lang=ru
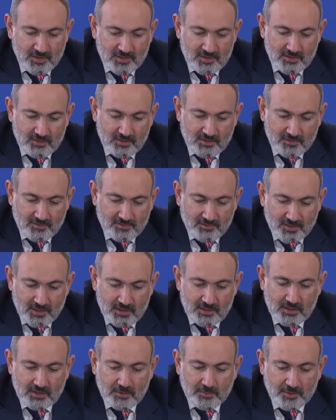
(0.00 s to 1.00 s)
месяцев.
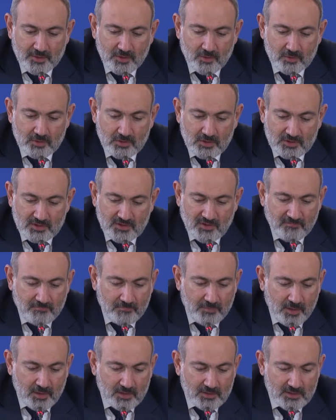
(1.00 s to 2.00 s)
Этот период
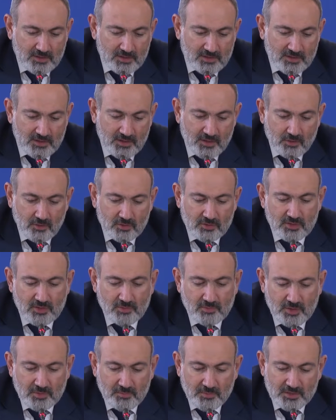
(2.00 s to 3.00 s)
совпал с
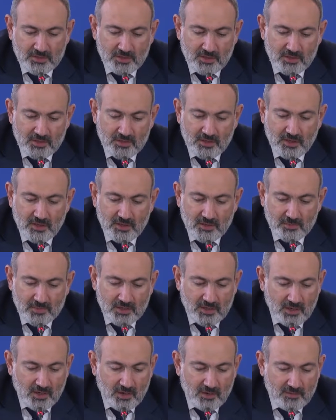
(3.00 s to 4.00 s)
серьезными потрясениями
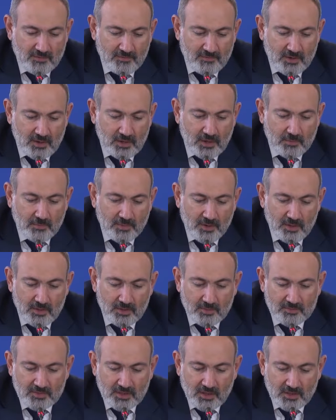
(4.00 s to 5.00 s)
как в
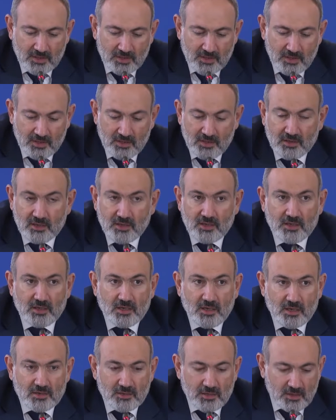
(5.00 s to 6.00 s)
глобальном, так и
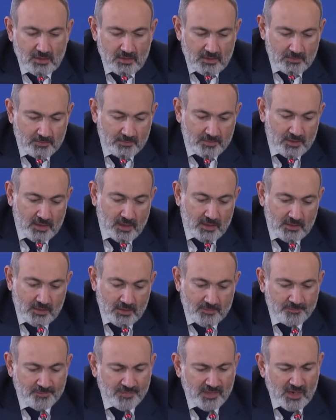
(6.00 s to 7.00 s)
региональном плане.